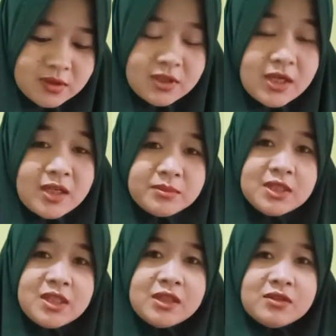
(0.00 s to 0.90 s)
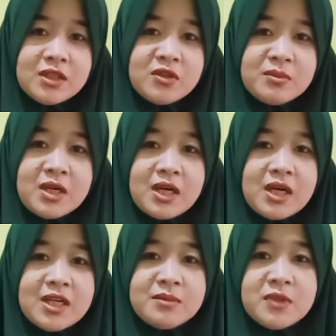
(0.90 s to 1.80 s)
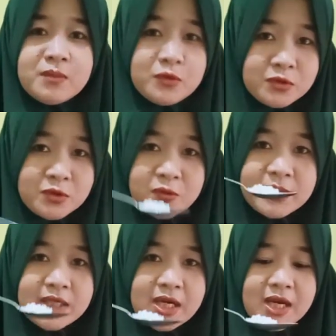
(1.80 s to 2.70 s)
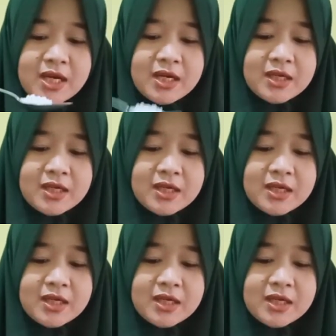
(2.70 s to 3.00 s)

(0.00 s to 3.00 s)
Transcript: garamnya 1 sendok makan 50 rupiah